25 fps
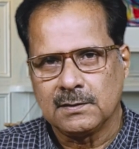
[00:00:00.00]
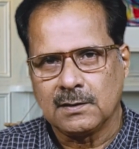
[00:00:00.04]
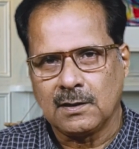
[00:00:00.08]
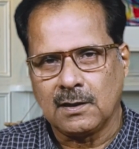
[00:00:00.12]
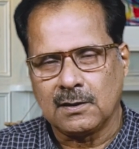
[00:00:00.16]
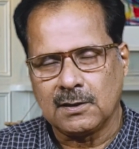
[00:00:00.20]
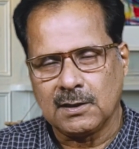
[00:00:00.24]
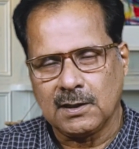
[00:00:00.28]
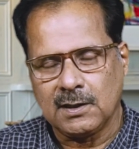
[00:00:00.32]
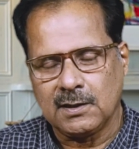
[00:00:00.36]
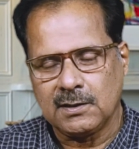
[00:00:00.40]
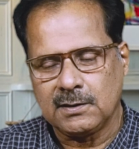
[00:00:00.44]

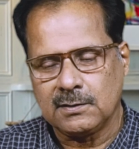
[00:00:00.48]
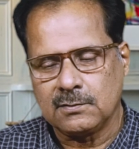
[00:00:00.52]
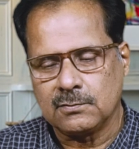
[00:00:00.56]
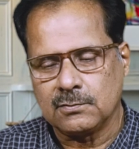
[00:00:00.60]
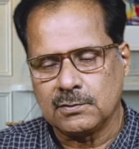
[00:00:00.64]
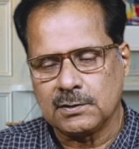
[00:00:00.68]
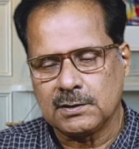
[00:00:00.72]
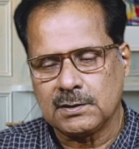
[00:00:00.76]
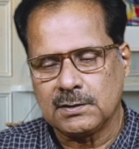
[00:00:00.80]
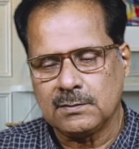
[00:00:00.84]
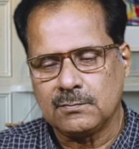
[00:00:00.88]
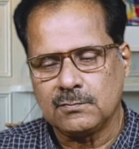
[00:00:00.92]
কান্নাকাটি
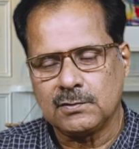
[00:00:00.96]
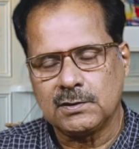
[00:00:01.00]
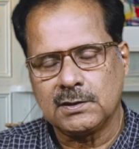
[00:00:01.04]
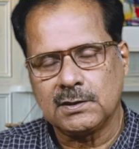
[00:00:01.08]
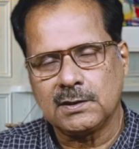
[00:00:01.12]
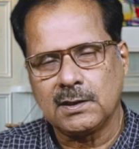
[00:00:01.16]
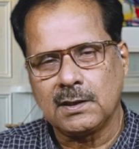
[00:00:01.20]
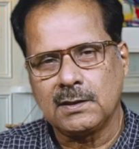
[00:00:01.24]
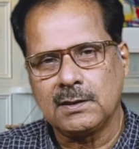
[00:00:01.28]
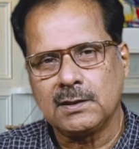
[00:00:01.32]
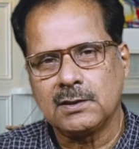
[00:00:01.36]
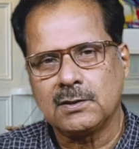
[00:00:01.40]
করেছে এবং
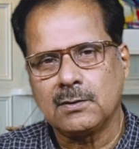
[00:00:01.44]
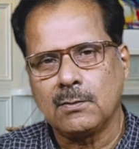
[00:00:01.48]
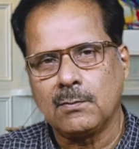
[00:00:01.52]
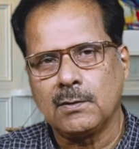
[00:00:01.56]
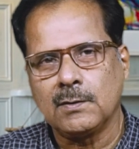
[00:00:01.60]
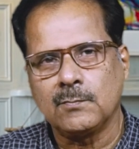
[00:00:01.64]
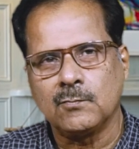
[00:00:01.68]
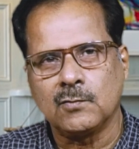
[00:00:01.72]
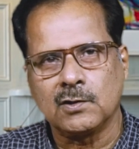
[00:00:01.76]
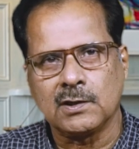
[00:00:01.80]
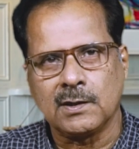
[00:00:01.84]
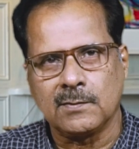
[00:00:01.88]
সেটা নিয়ে
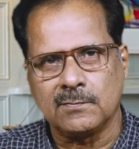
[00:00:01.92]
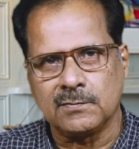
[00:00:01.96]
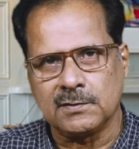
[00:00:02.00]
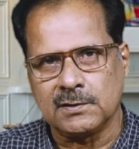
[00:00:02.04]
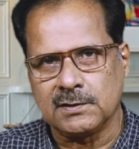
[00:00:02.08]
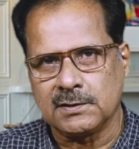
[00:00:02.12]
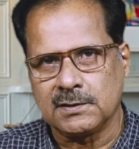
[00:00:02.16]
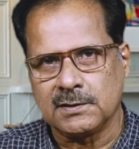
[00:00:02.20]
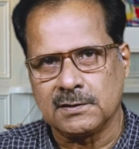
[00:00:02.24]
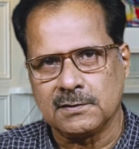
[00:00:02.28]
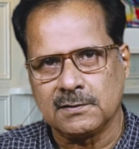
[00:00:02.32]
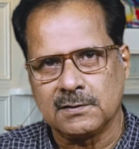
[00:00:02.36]
সবাই মজা
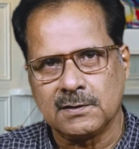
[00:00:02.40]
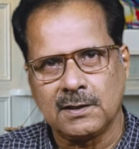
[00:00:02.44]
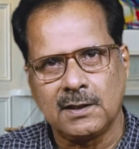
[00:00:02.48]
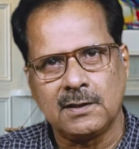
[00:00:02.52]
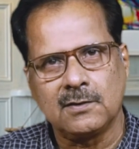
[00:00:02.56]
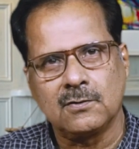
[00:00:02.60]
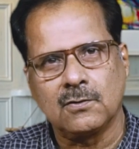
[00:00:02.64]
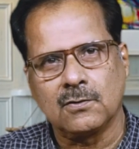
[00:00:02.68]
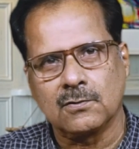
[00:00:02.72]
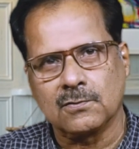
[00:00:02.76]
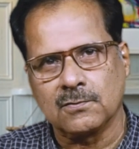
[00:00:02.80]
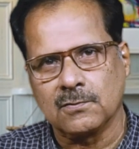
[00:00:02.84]
পেয়েছে
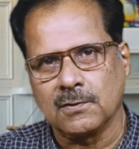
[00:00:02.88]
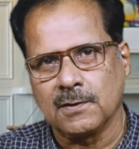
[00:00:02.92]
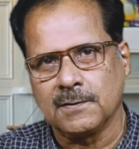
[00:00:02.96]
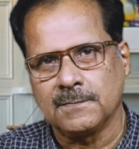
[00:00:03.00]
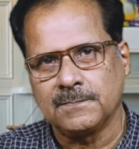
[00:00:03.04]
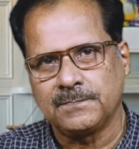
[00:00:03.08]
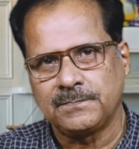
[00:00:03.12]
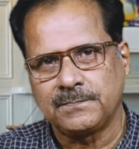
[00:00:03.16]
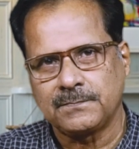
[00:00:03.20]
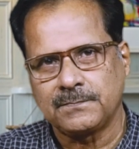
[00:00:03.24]
সেই ঘটনা